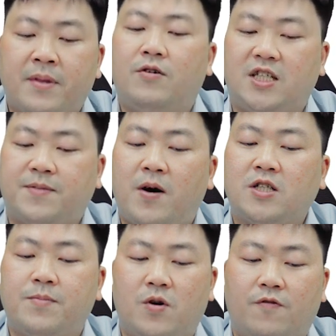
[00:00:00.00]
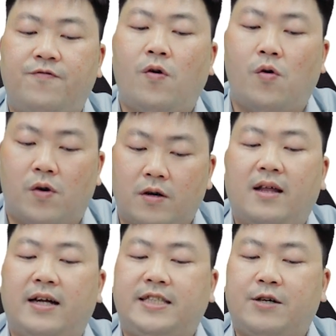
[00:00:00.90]
Responsible for
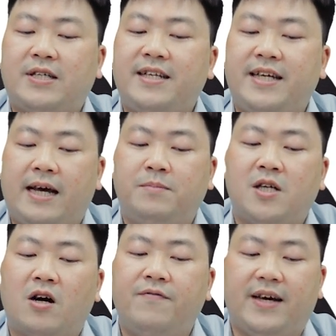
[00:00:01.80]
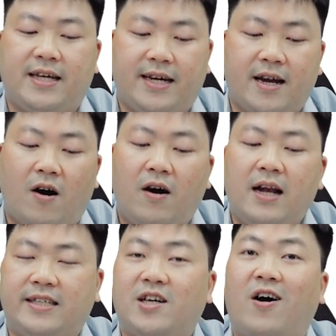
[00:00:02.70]
tức là chịu trách nhiệm cho cái việc gì đó
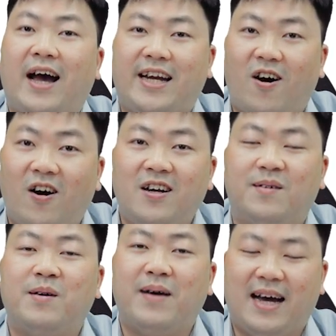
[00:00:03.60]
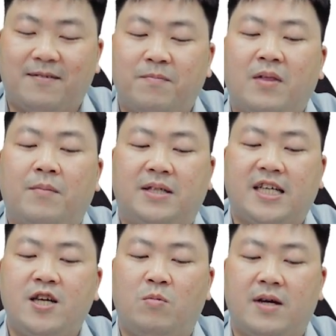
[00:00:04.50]
hay là cho ai đó đúng không các bạn? Mình sẽ
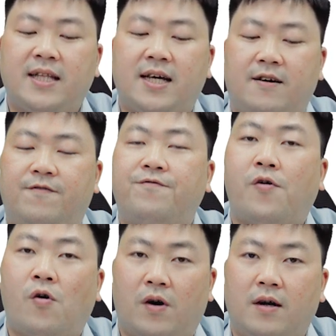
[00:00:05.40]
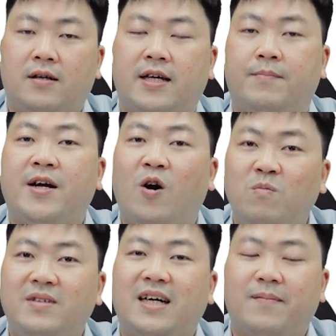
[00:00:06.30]
dùng giới từ for thì mới
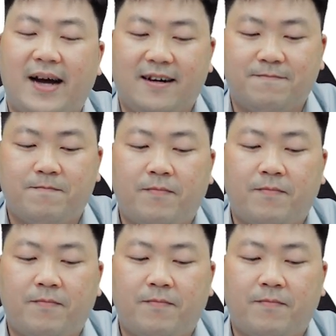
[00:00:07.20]
đúng nha các bạn.